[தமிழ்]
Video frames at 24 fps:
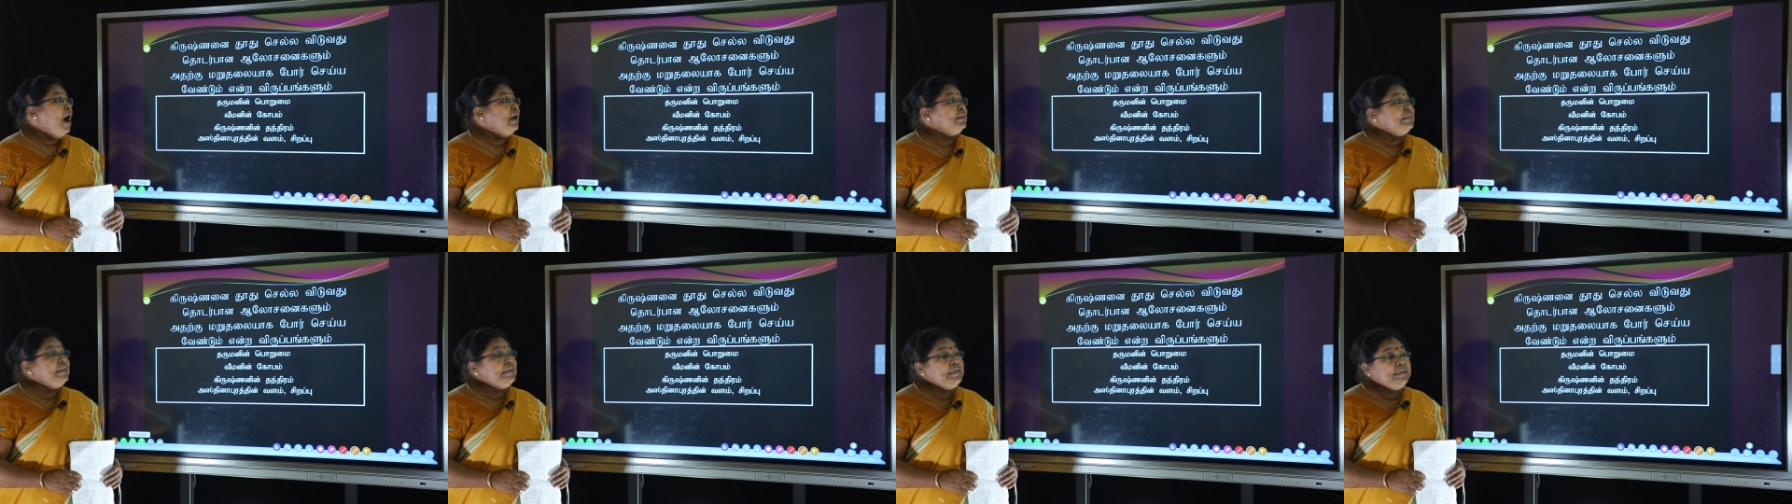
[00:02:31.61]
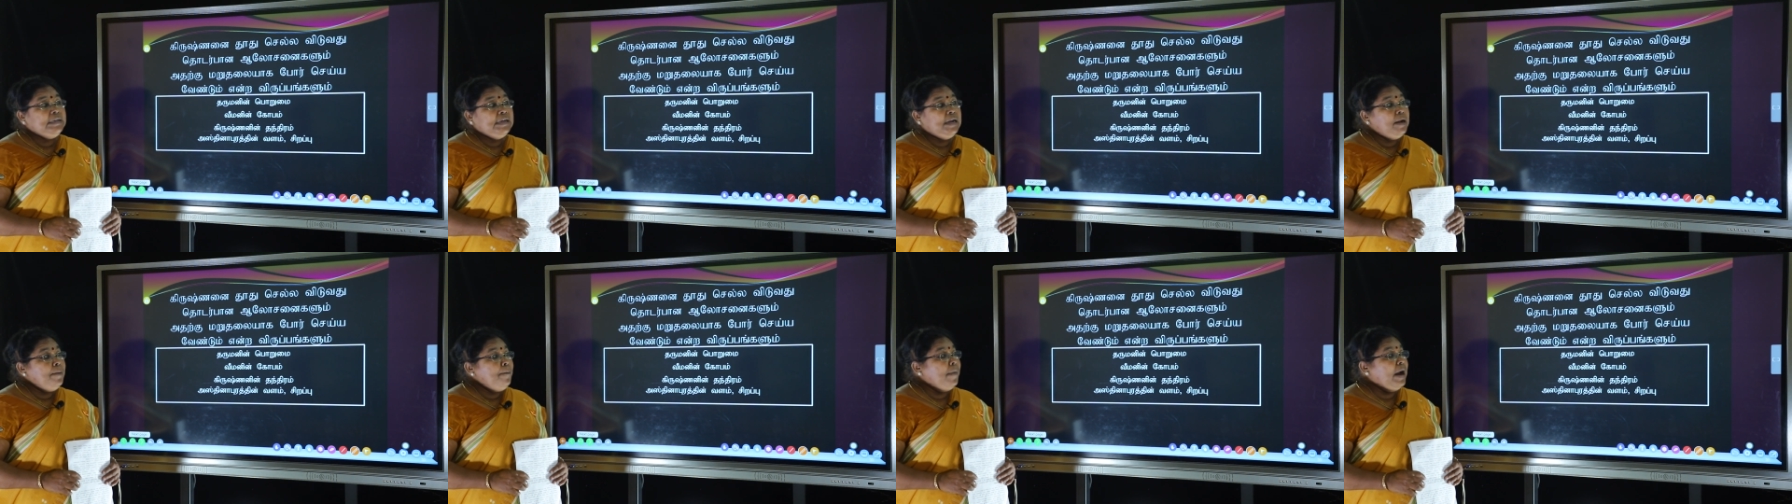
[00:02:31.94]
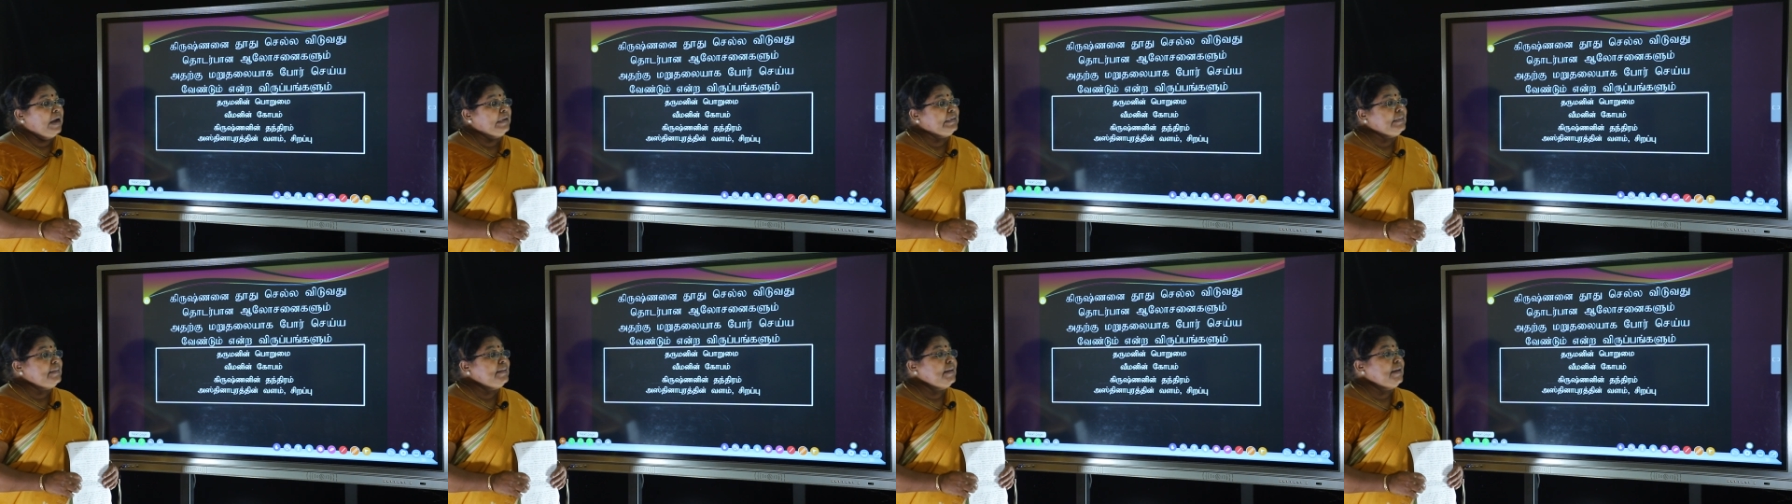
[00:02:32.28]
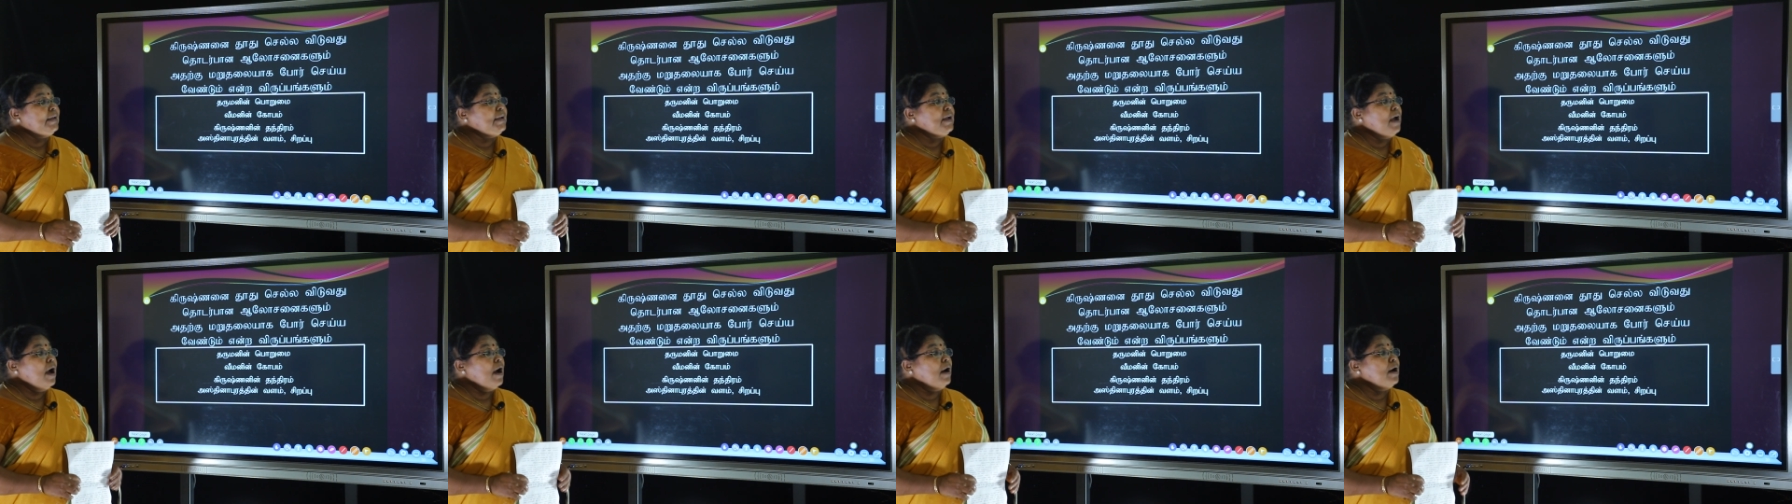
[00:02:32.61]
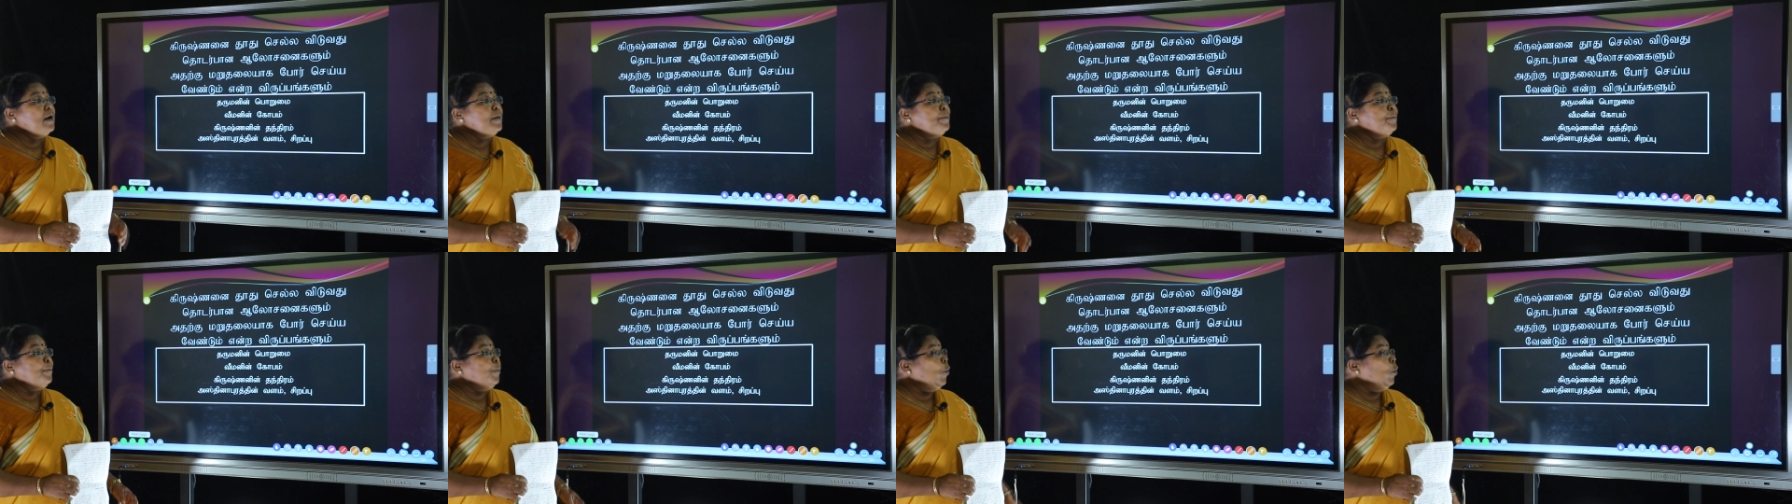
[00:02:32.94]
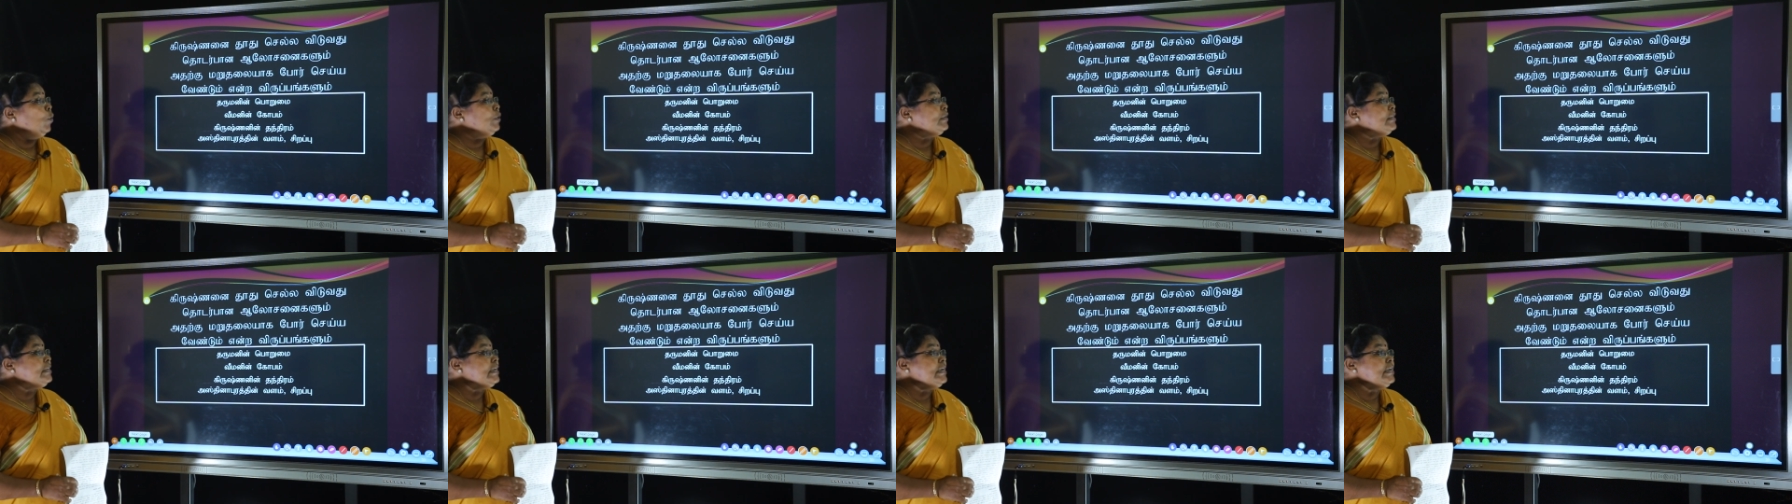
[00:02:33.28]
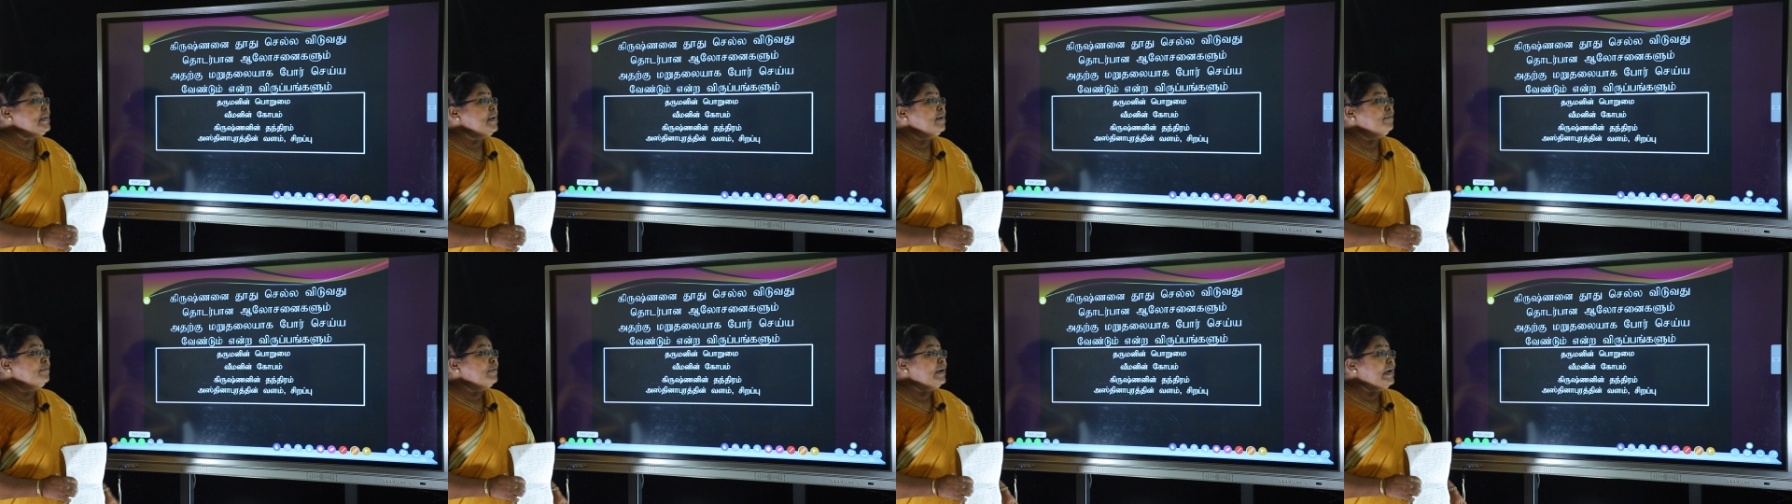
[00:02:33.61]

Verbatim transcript: அதற்கு மறுதலையாக போர் செய்ய